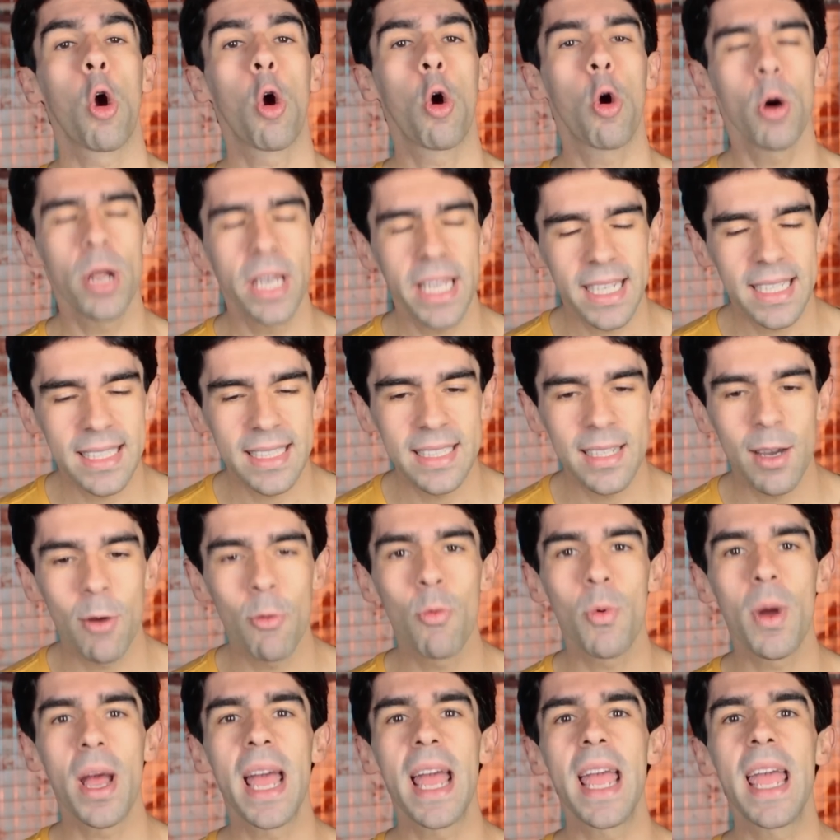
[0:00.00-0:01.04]

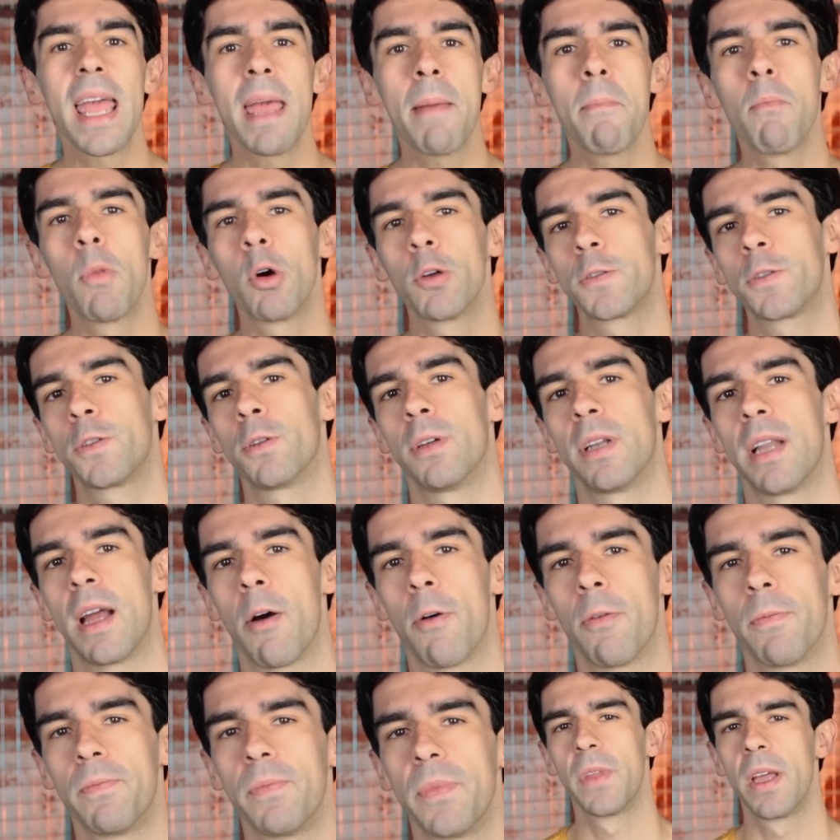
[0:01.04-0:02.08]
conexão
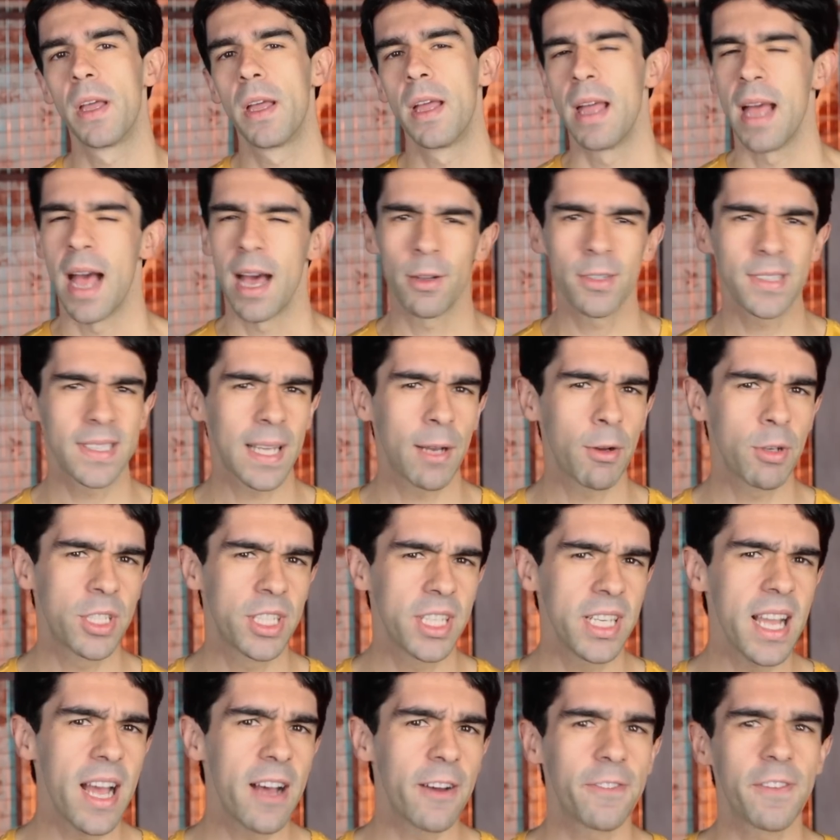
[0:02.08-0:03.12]
emocional. A
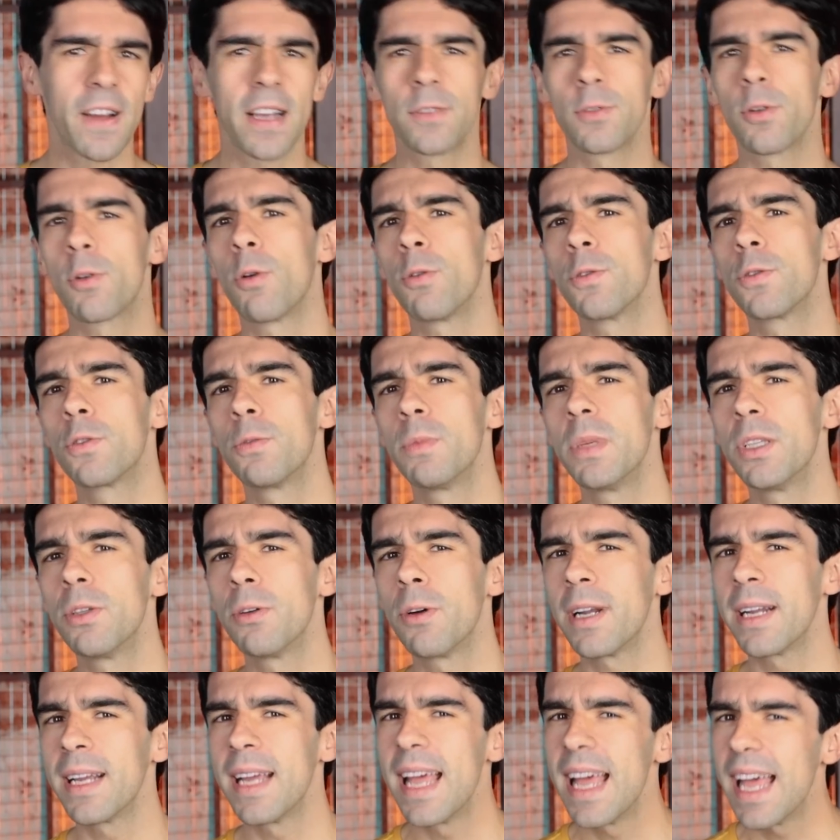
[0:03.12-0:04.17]
nostalgia faz o
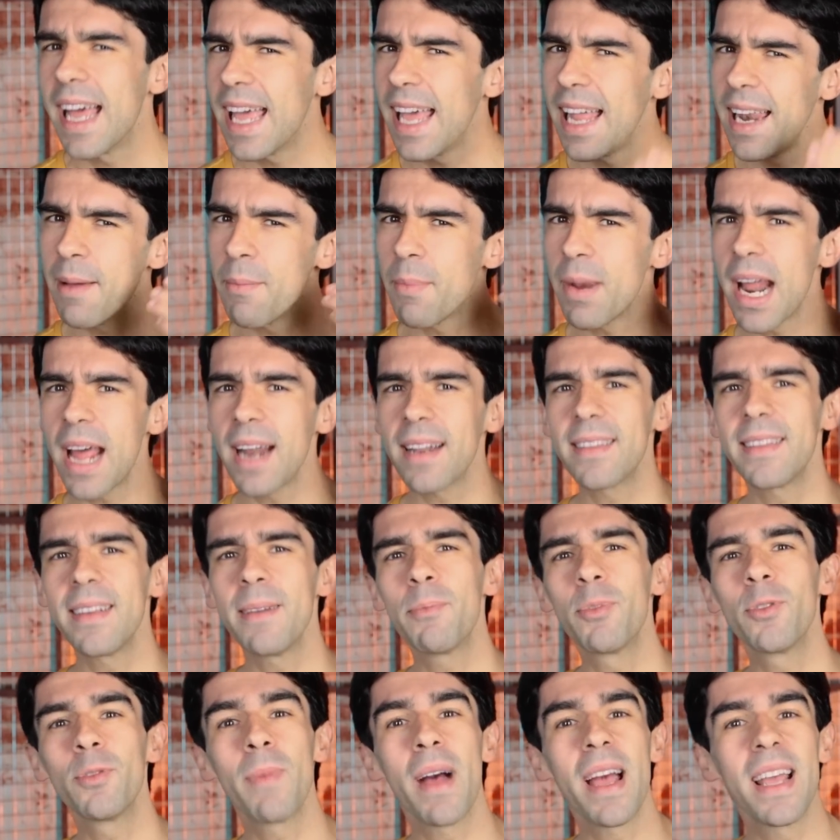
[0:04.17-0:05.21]
consumidor relembrar
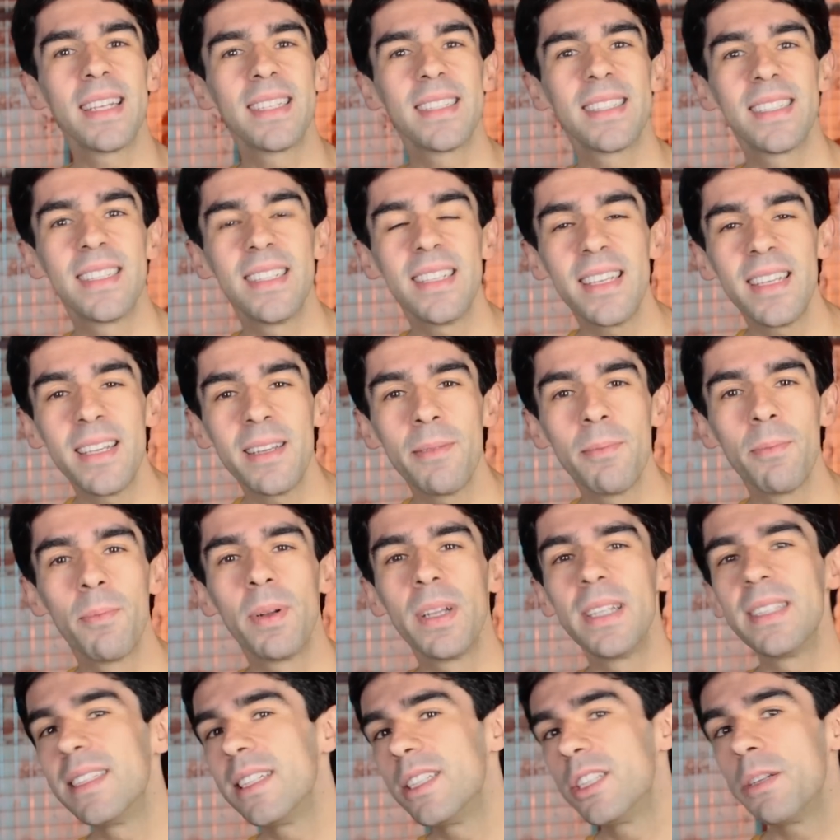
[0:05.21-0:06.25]
tempos mais
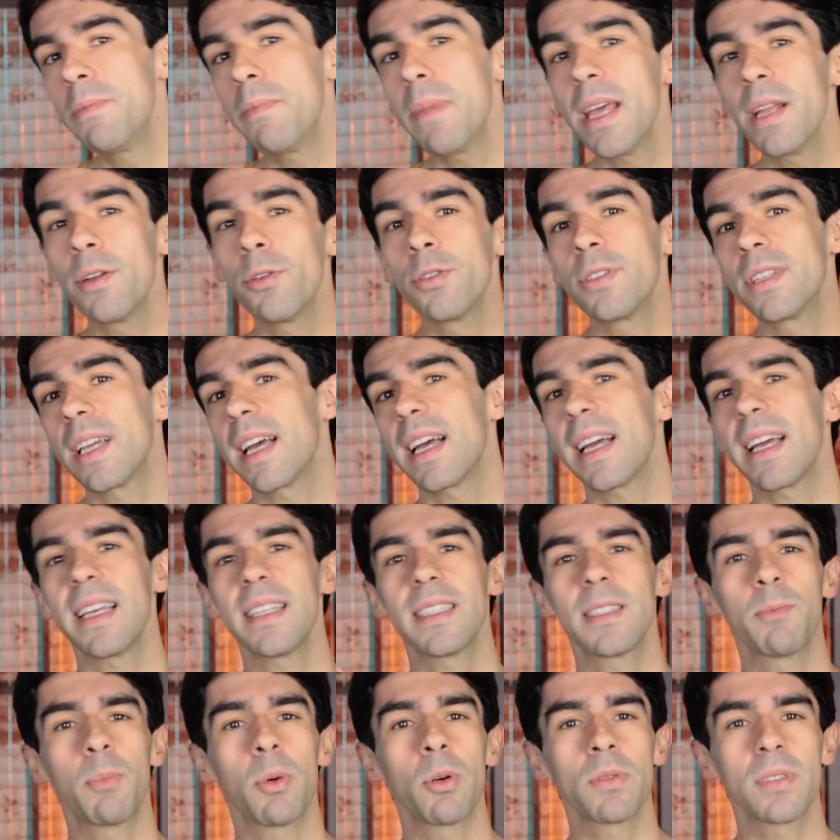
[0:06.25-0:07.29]
simples e de menos
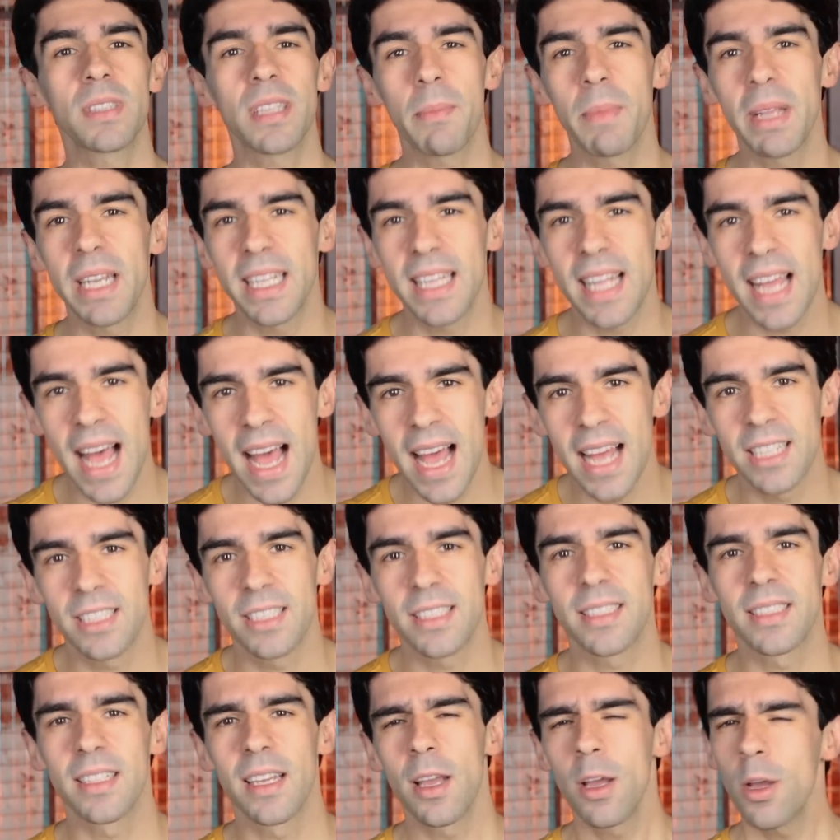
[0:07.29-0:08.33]

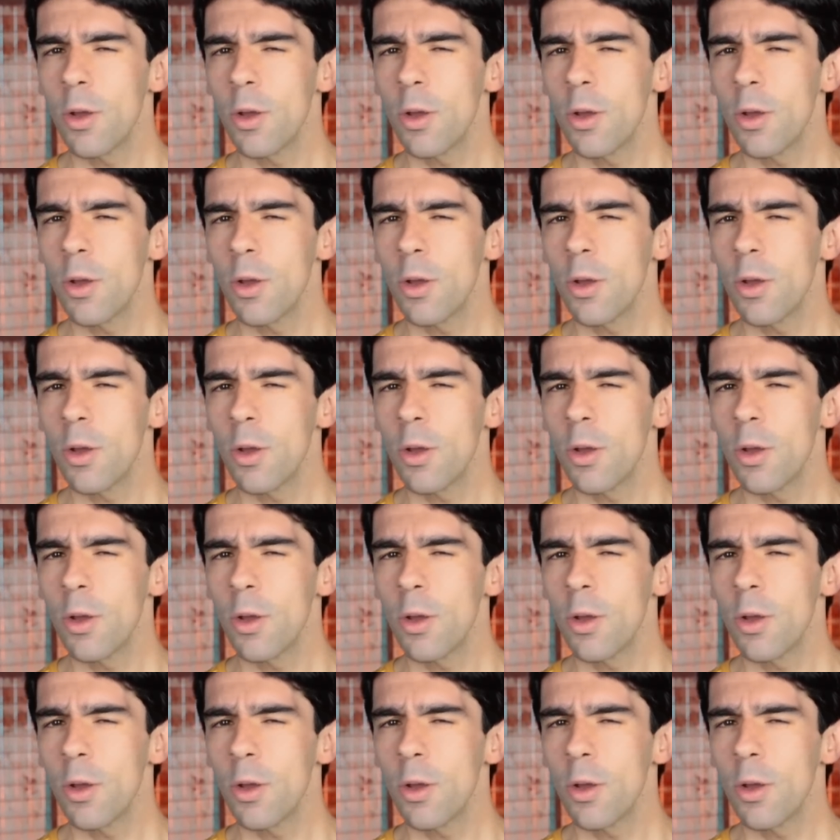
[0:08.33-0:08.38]
responsabilidades,